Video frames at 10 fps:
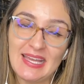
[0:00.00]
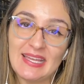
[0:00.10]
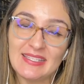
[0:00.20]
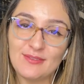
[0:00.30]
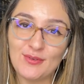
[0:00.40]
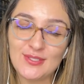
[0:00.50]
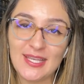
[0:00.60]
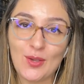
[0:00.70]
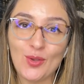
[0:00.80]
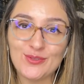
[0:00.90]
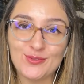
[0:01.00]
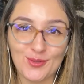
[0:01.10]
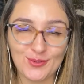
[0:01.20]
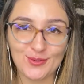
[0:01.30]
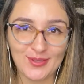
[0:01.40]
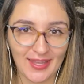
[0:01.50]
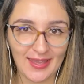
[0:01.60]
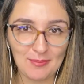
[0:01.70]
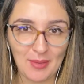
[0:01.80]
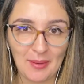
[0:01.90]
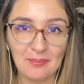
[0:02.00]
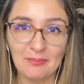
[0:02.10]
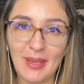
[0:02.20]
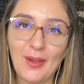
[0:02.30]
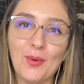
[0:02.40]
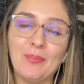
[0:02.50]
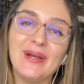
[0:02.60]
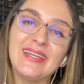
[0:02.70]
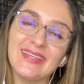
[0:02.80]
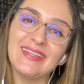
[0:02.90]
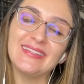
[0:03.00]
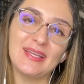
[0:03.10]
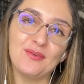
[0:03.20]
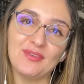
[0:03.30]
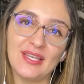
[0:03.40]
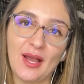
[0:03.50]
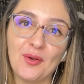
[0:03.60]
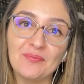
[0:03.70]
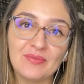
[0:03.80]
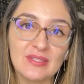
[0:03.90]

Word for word: Se você gostou do tema, me acompanhe aqui até o final.